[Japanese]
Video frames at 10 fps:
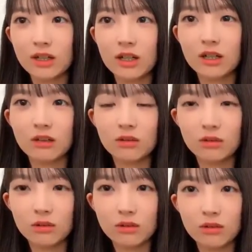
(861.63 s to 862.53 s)
あ
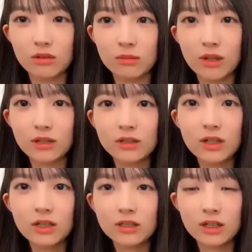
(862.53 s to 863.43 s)
のー、
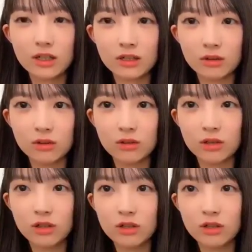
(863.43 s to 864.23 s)
バックダンサーの